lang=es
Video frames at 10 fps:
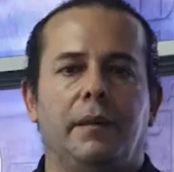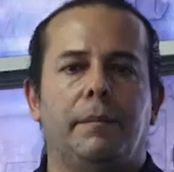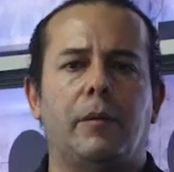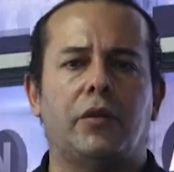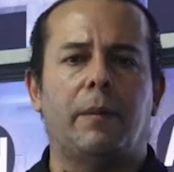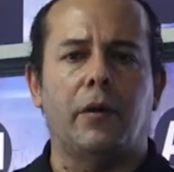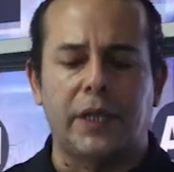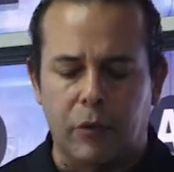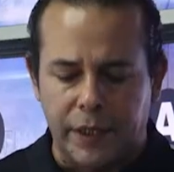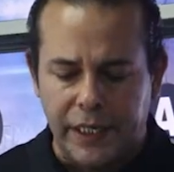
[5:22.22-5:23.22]
Vamos a una
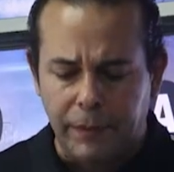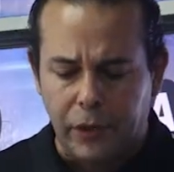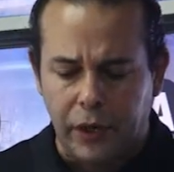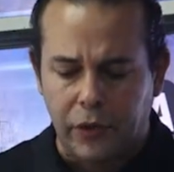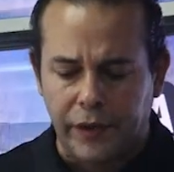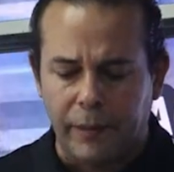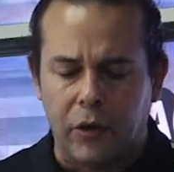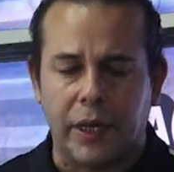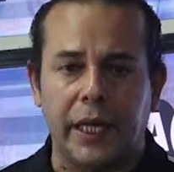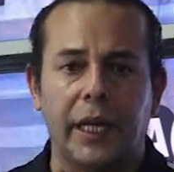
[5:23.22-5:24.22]
pausa comercial, pero les
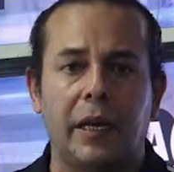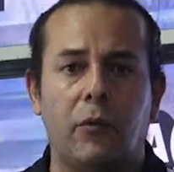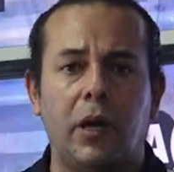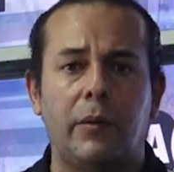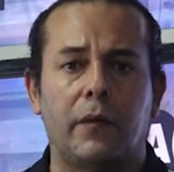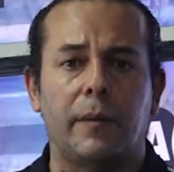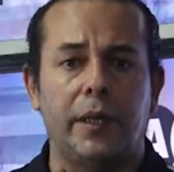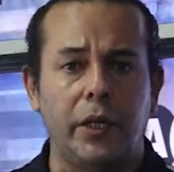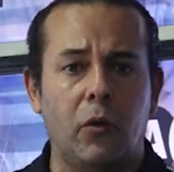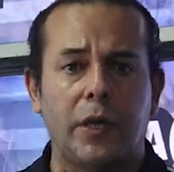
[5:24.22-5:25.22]
contamos que en el voleibol
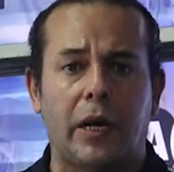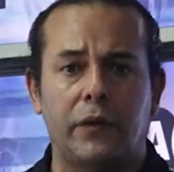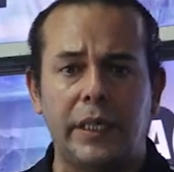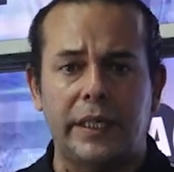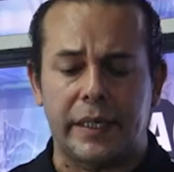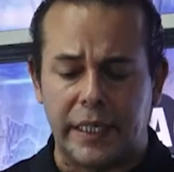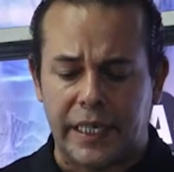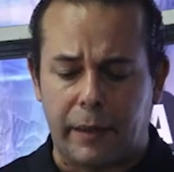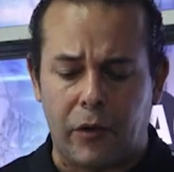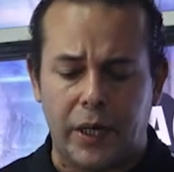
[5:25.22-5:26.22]
femenino, buenas noticias, el
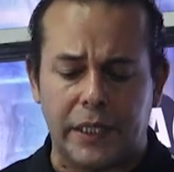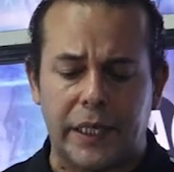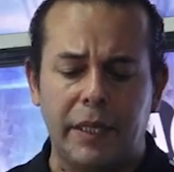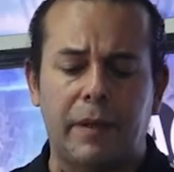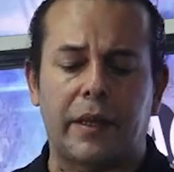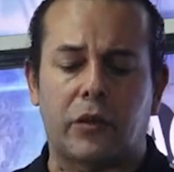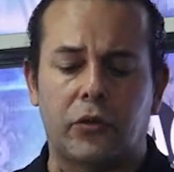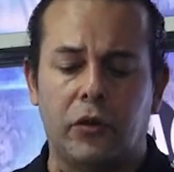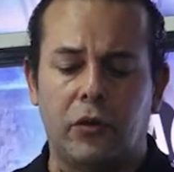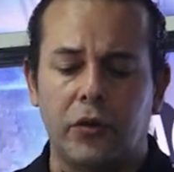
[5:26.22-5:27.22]
sábado Alianza Lima
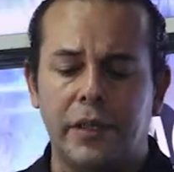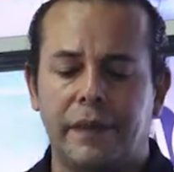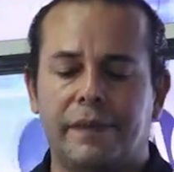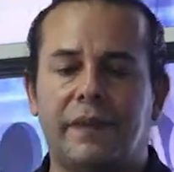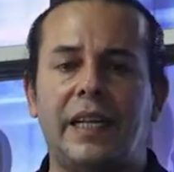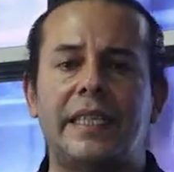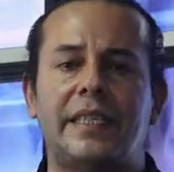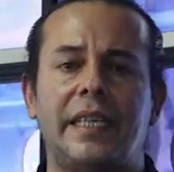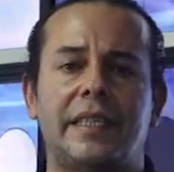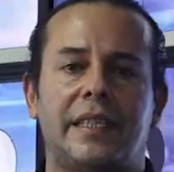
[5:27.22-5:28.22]
derrotó tres
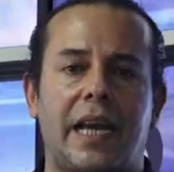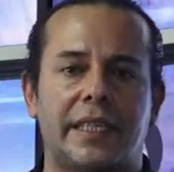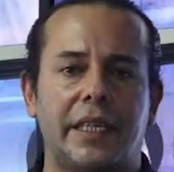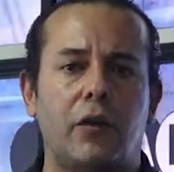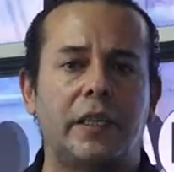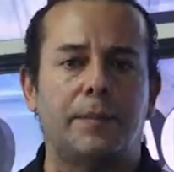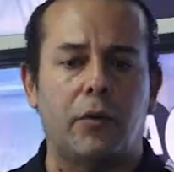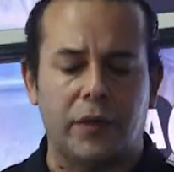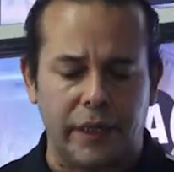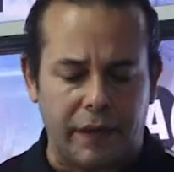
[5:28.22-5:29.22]
sets a cero a
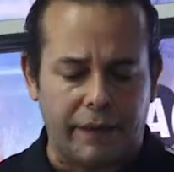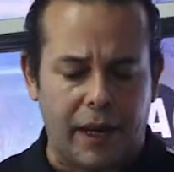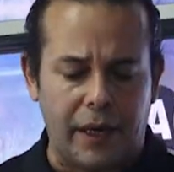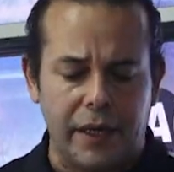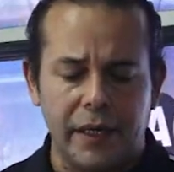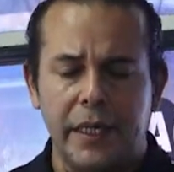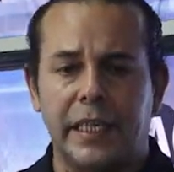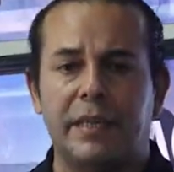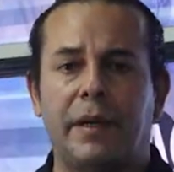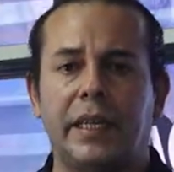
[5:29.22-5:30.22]
Sporting Cristal
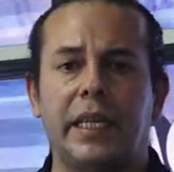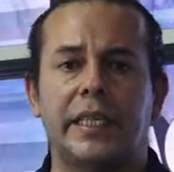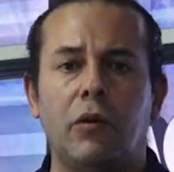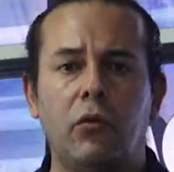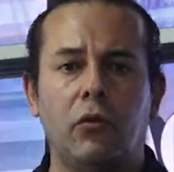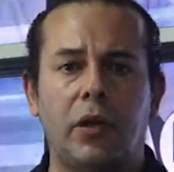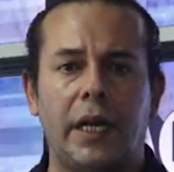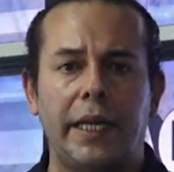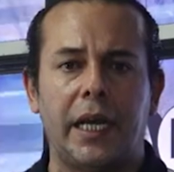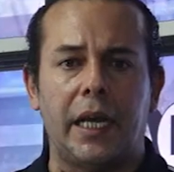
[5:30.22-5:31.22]
y se mantiene segundo en
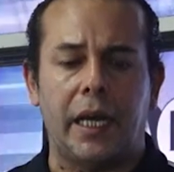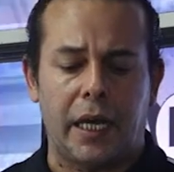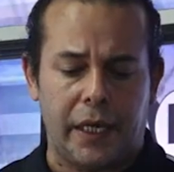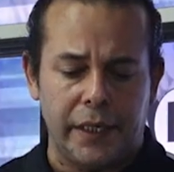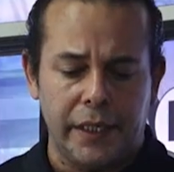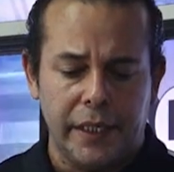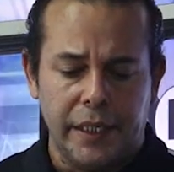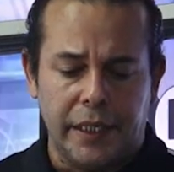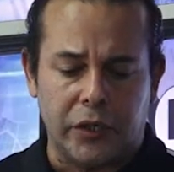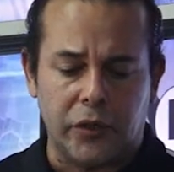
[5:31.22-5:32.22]
la Liga
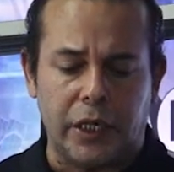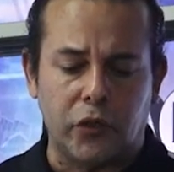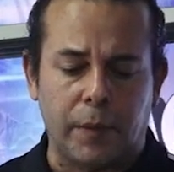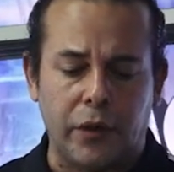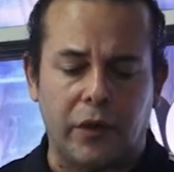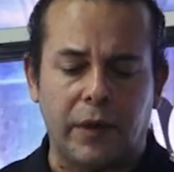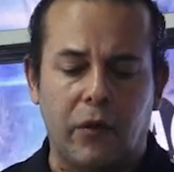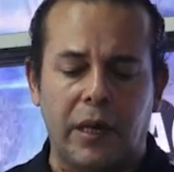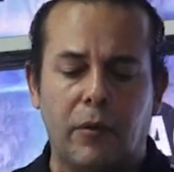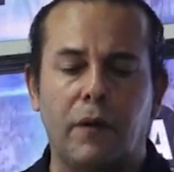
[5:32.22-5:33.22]
Nacional Superior de
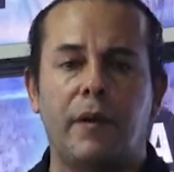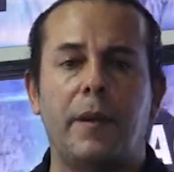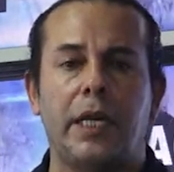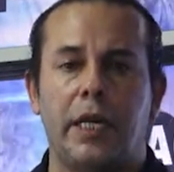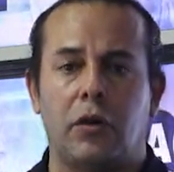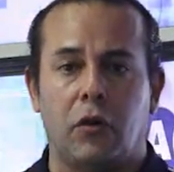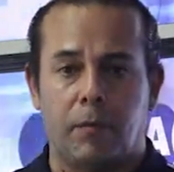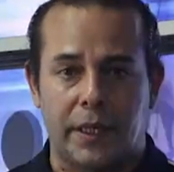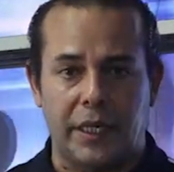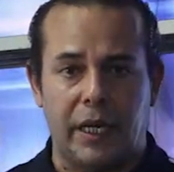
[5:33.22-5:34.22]
Voleibol Femenino. Los
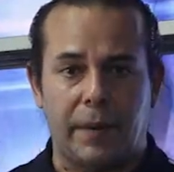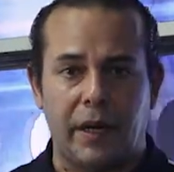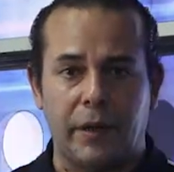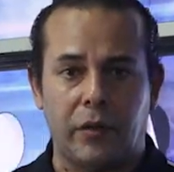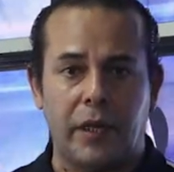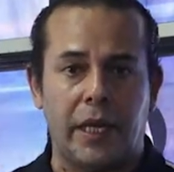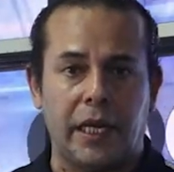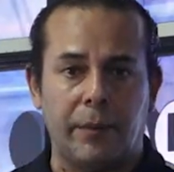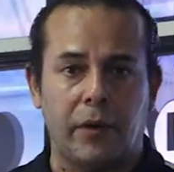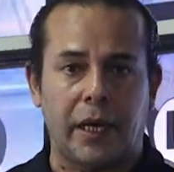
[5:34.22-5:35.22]
parciales para la victoria del
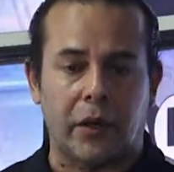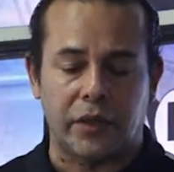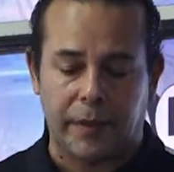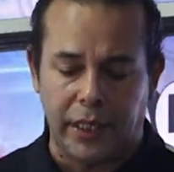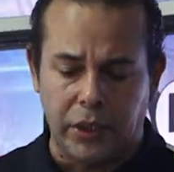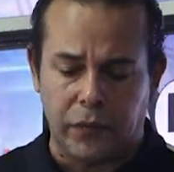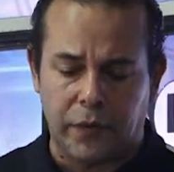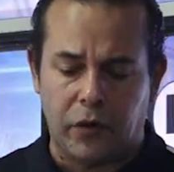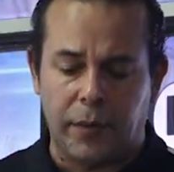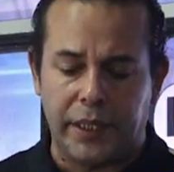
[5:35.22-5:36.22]
equipo de Carlos Aparicio
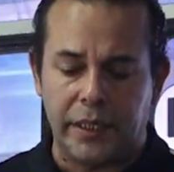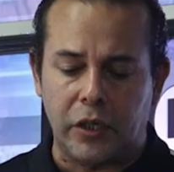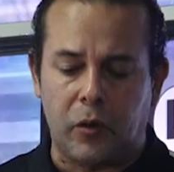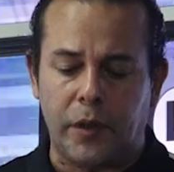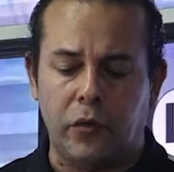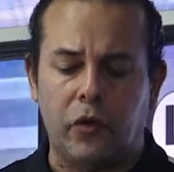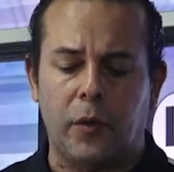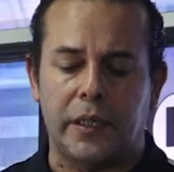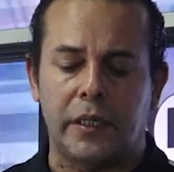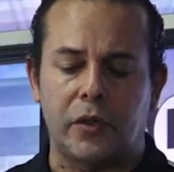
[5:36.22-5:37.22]
fueron
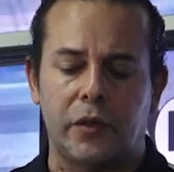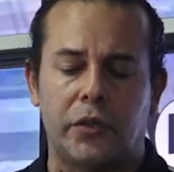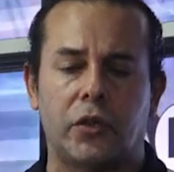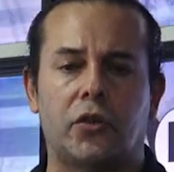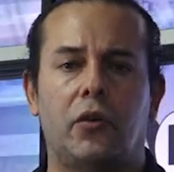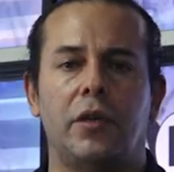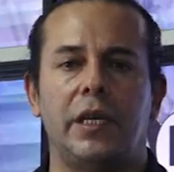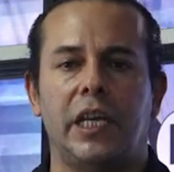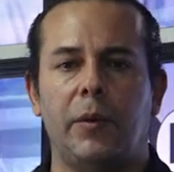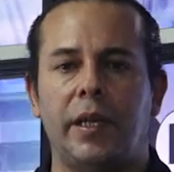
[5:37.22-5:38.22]
25-21, 25-18
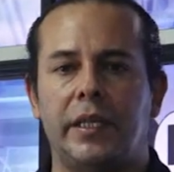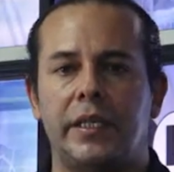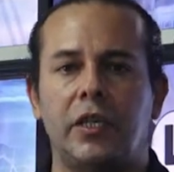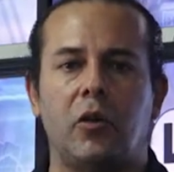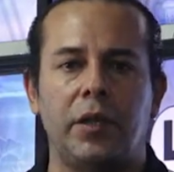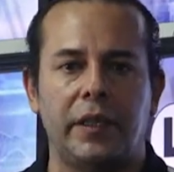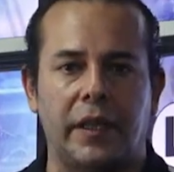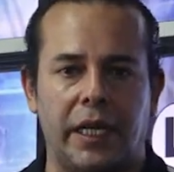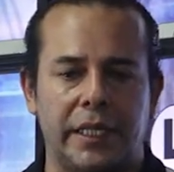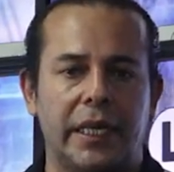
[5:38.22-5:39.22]
y 25-23.
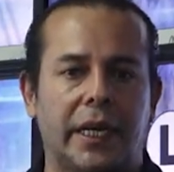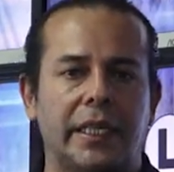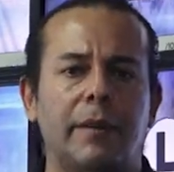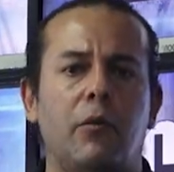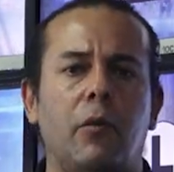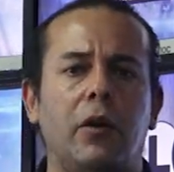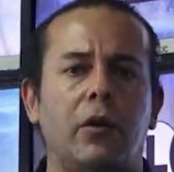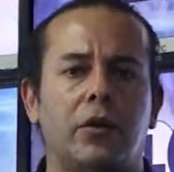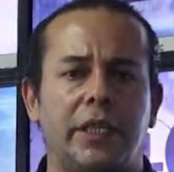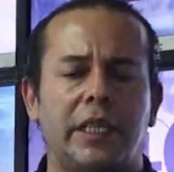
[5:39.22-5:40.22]
Rezamos luego
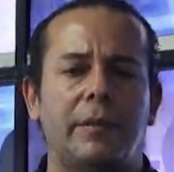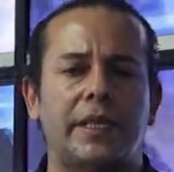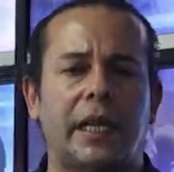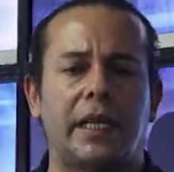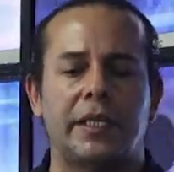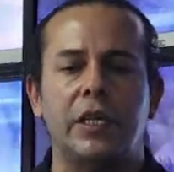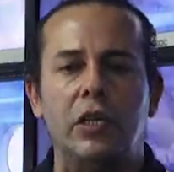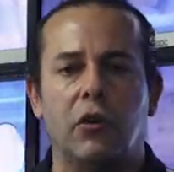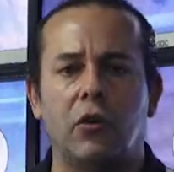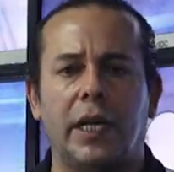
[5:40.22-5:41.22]
los siguientes mensajes
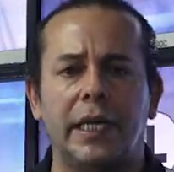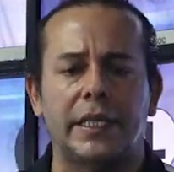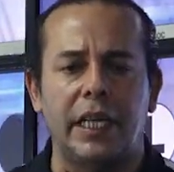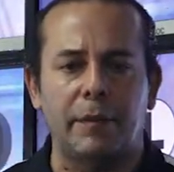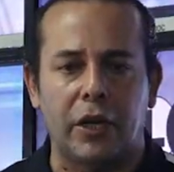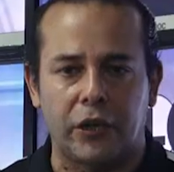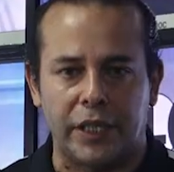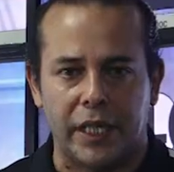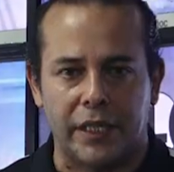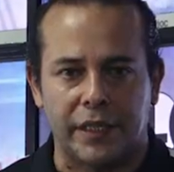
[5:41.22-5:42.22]
con Alianza Lima
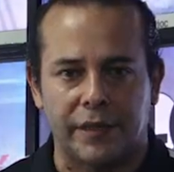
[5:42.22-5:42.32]
Noticias.